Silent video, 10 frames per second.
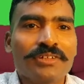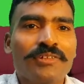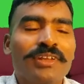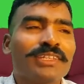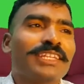
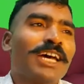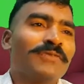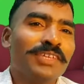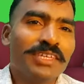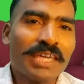और इतना
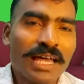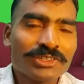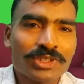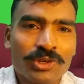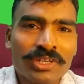भी क्या
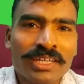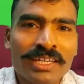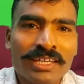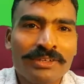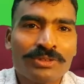ज़रूरी है
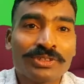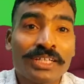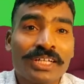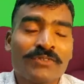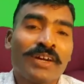कि इनको
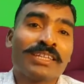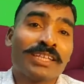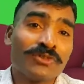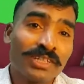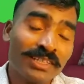थर्टी फाइव
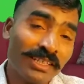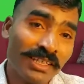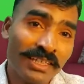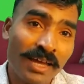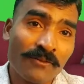थाउजेंड दे
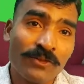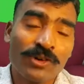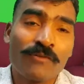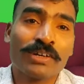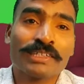के आपको
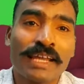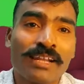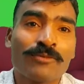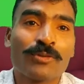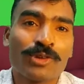आपका
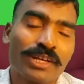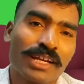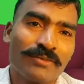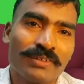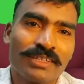चैनल प्रमोट
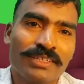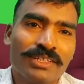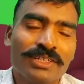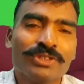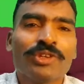करना पड़े
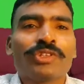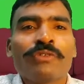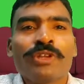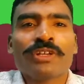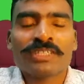दोस्तों
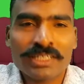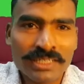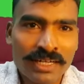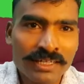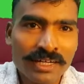वीडियो अच्छे
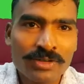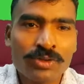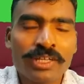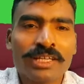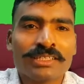अच्छे कंटेंट
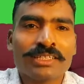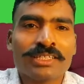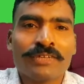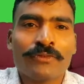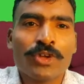ढूंढिए अच्छे
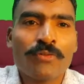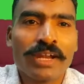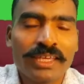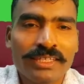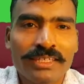अच्छे वीडियो
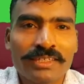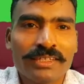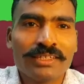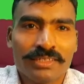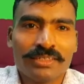बनाइए
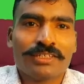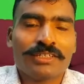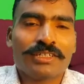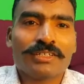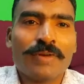
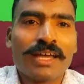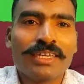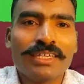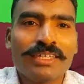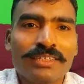
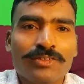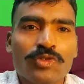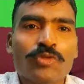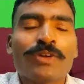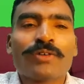बाकी
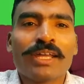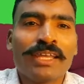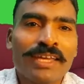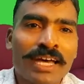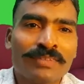ऊपर वाले
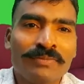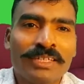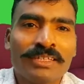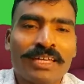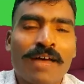के हाथ में
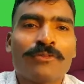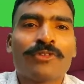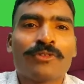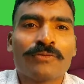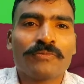है आपको
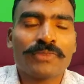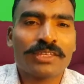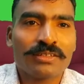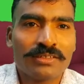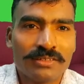
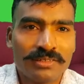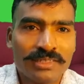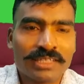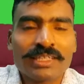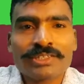
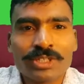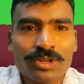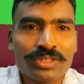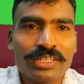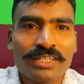सक्सेस
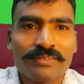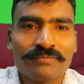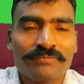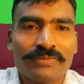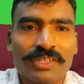ज़रूर देगा
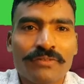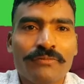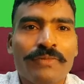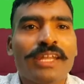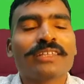
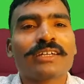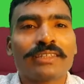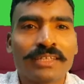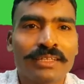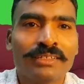मेहनत
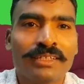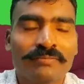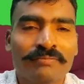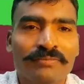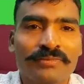करते रहिए